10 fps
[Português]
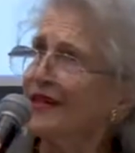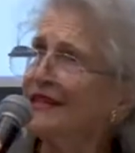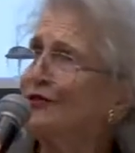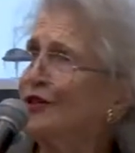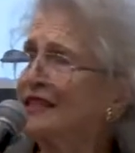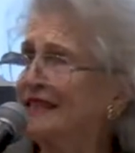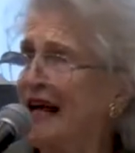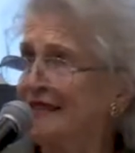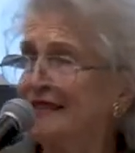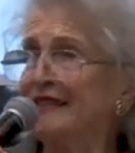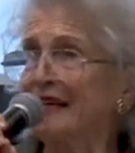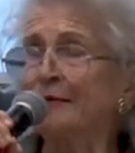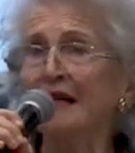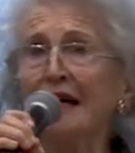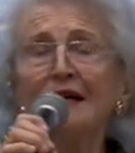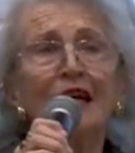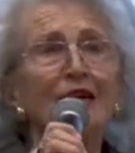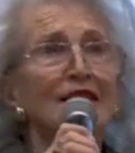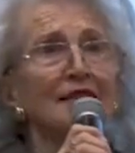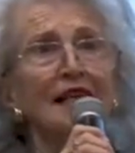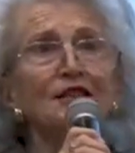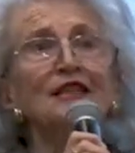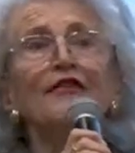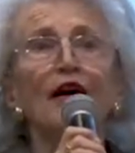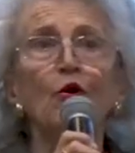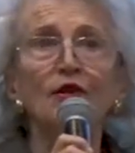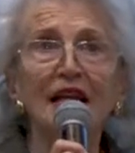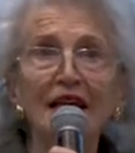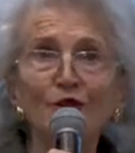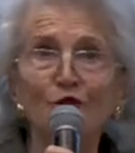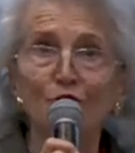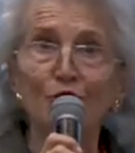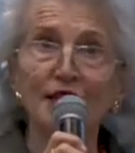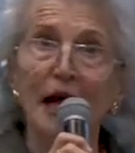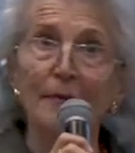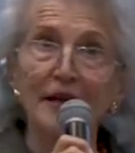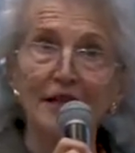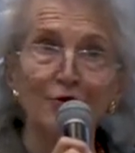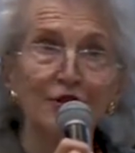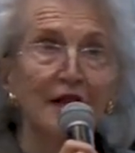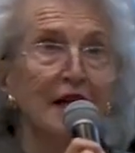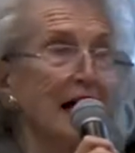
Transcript: a sociedade islâmica, você tem de levar um lenço nos cabelos,